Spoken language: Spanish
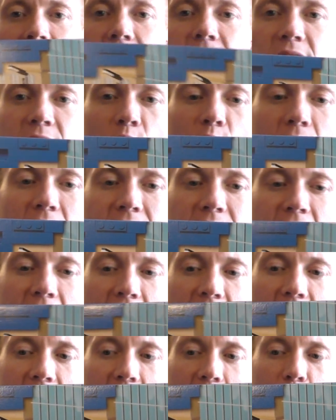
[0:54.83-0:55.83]
sino que
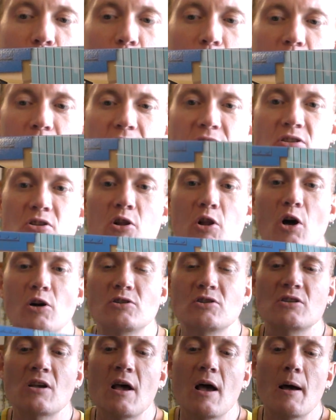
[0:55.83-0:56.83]
trae algunos
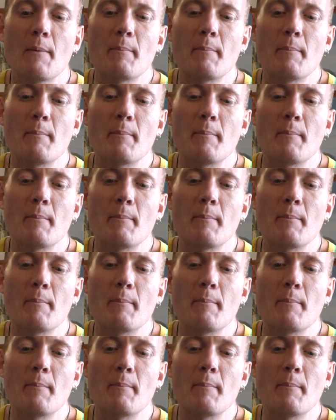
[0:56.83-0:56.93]
slots